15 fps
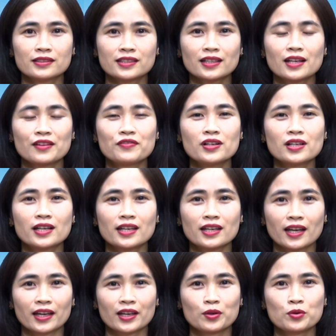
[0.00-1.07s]
Trang địa phương kỳ
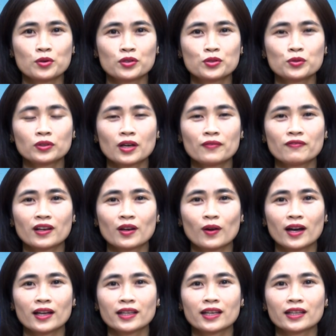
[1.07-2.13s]
này của Trung tâm Văn
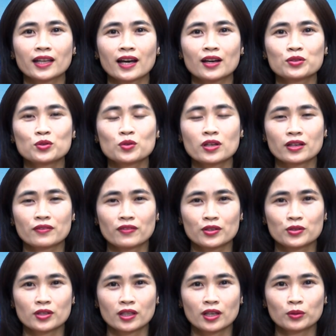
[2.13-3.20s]
hóa Thể thao Du lịch và
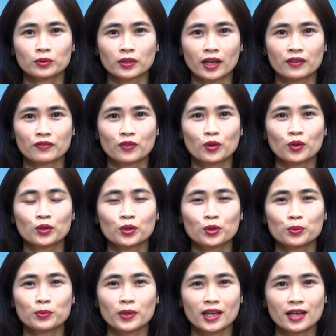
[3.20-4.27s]
Truyền thông thành phố Kon
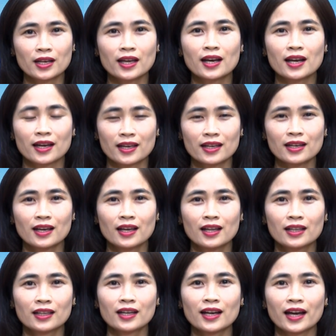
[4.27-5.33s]
Tum đến đây là hết.
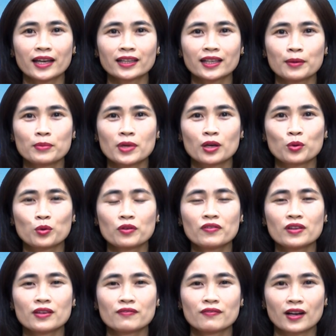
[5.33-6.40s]
Thân ái tạm biệt quý
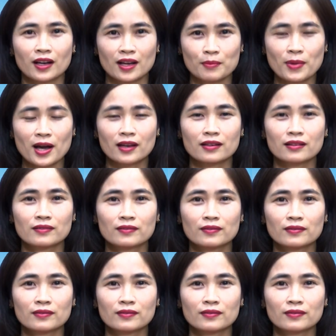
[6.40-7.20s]
vị và các bạn.